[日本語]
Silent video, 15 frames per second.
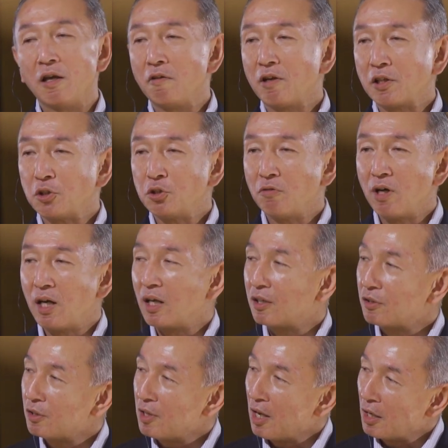私
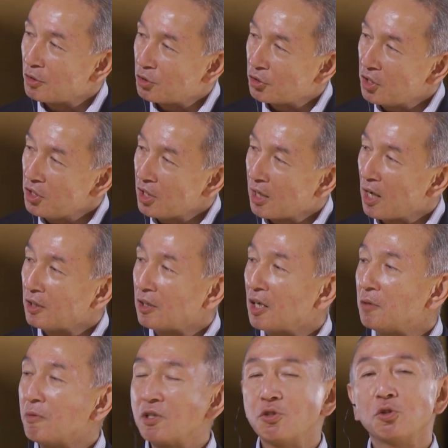は次に書い
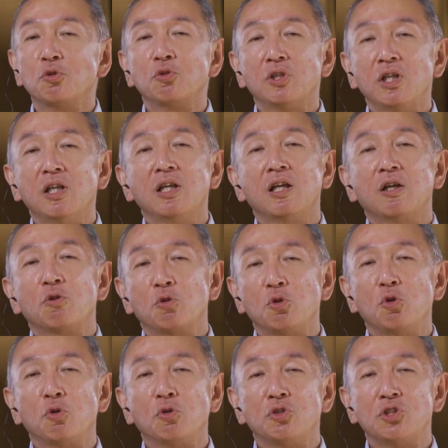てありますように、
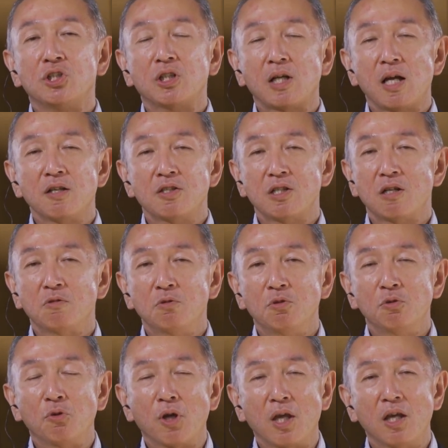この時間
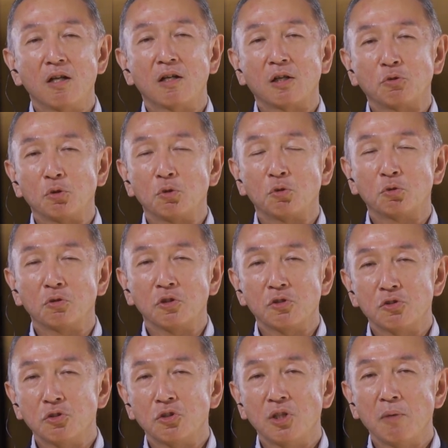尺度の変化ということ
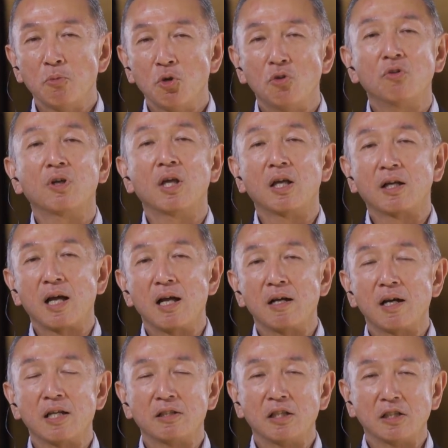についても
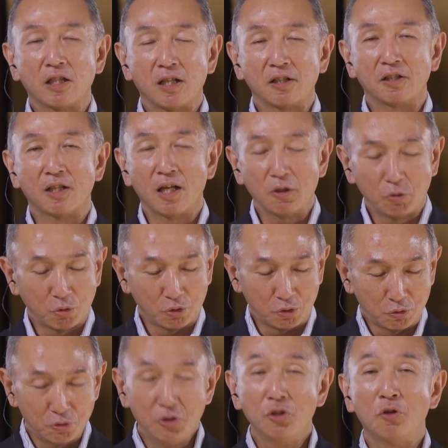考えていただきたいと
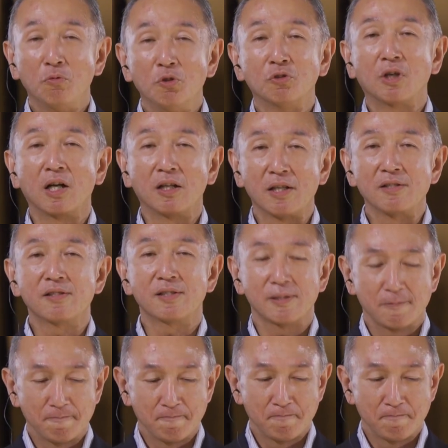いうふうに思うからです。